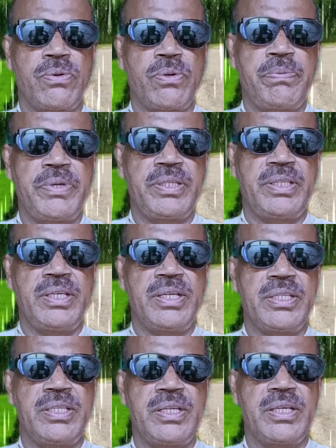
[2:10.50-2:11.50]
রফিক
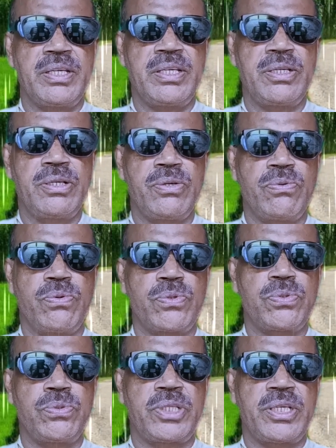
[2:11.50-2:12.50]
ধীরে ধীরে
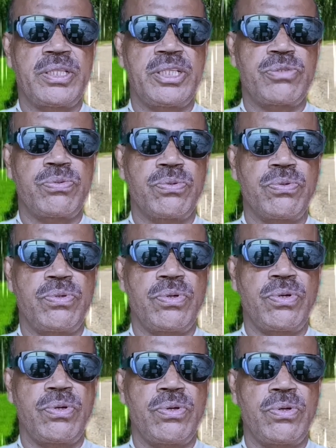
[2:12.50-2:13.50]
ওষুধ খেতে শুরু
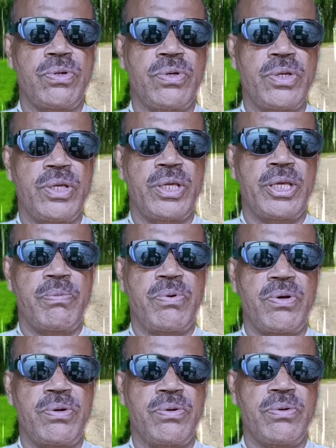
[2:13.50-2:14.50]
করলো
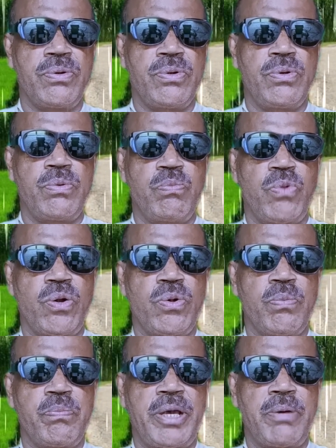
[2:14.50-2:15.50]
এবং
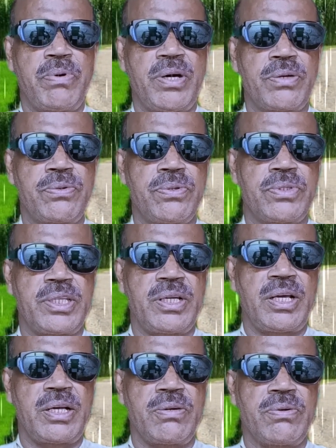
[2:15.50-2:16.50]
মলম ব্যবহার করতে
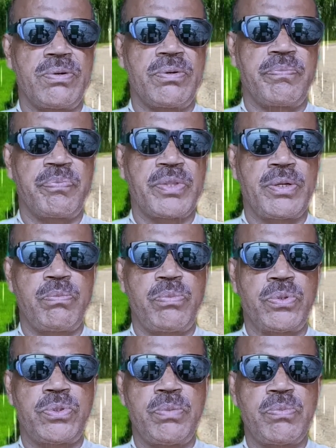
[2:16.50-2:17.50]
লাগলো
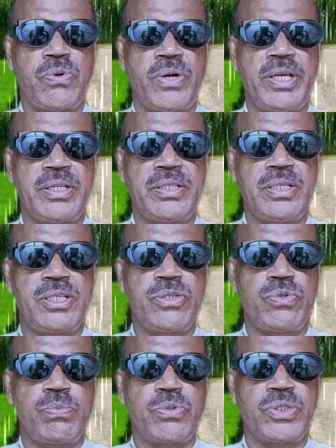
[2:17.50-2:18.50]
প্রথম কয়েকদিন
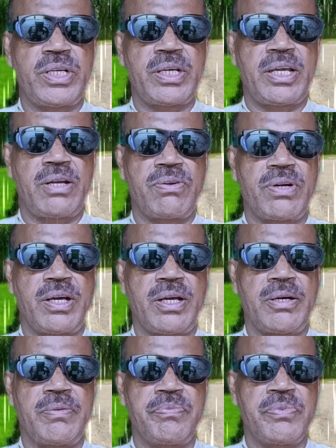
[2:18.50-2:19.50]
কিছু বোঝা গেল না
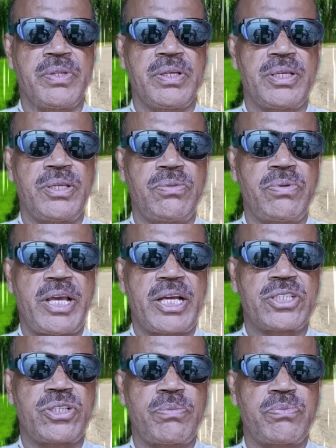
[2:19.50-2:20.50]
কিন্তু
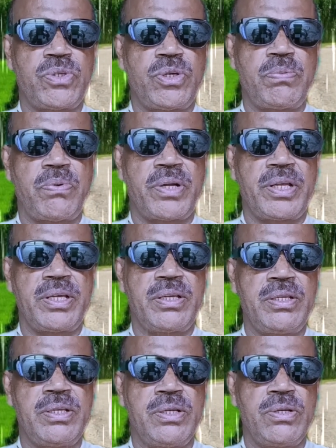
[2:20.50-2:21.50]
এক সপ্তাহ পরে
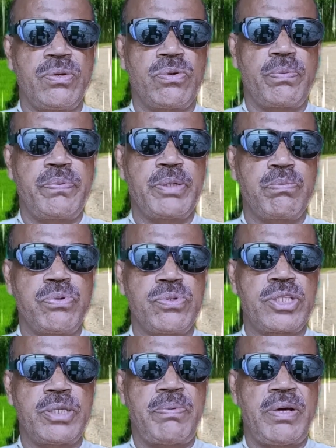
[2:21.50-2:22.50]
রফিক
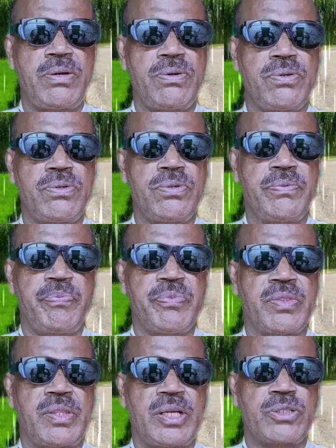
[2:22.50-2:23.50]
বুঝতে পারল
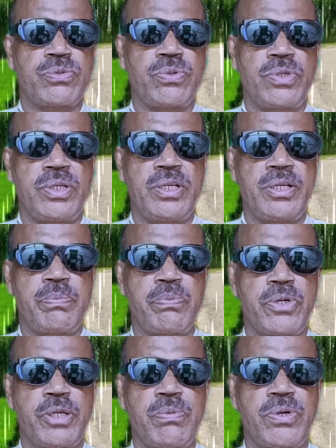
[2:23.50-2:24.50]
তার শরীরের
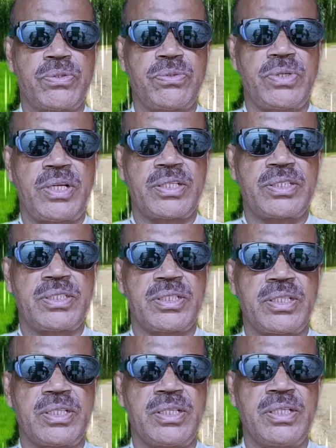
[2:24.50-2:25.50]
পরিবর্তন
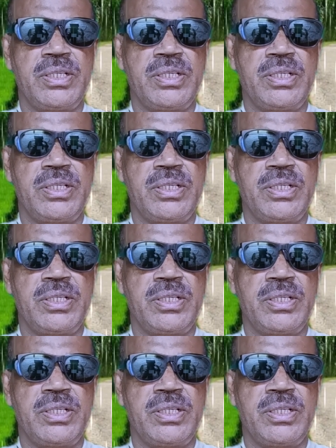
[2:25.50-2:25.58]
আসছে